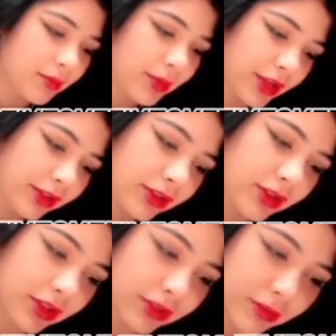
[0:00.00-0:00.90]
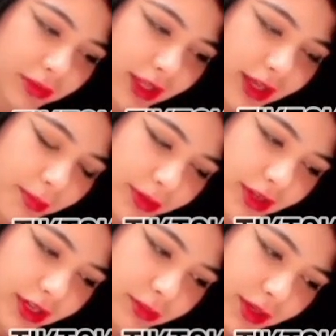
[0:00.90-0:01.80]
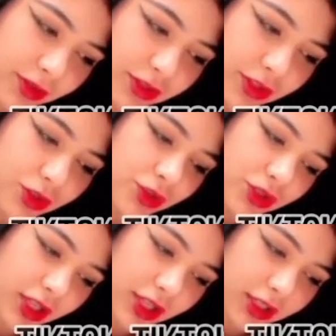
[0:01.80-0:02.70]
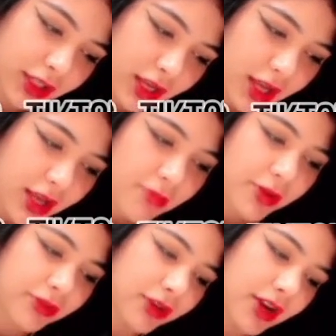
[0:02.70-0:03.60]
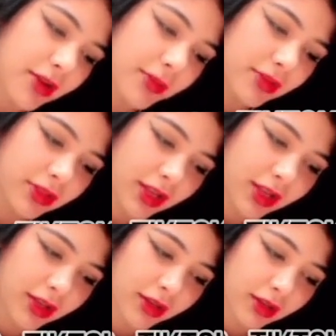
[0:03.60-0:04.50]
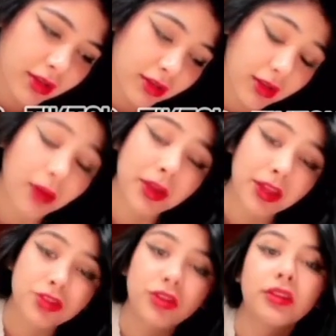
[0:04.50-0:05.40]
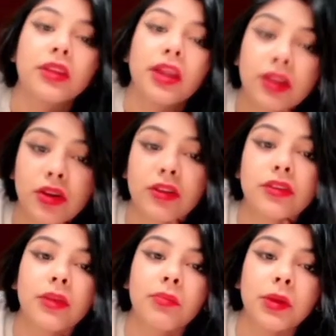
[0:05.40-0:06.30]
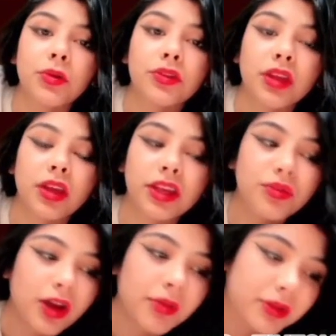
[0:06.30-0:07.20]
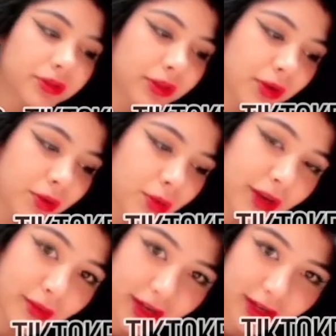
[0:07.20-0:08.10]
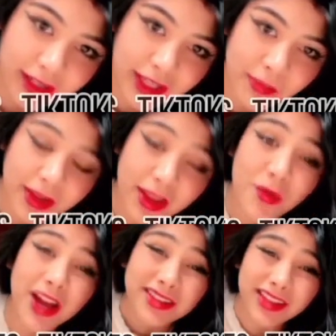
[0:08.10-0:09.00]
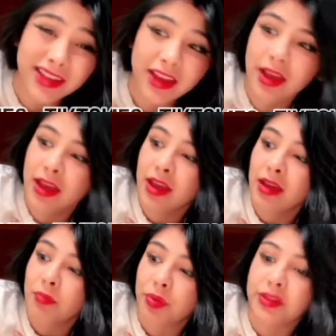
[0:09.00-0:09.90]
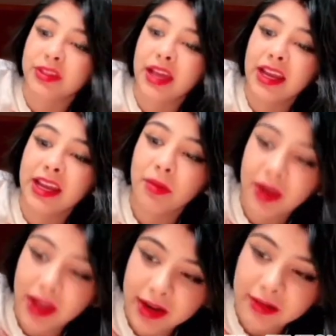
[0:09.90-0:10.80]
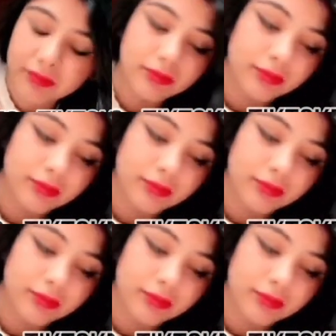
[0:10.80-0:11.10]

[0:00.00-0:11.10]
Pero ya siento que esto se me está escapando de las manos, entonces personalmente había dicho en anteriores en vivos que ya nunca más voy a volver a hablar del tema y aún así pues salí a hablar.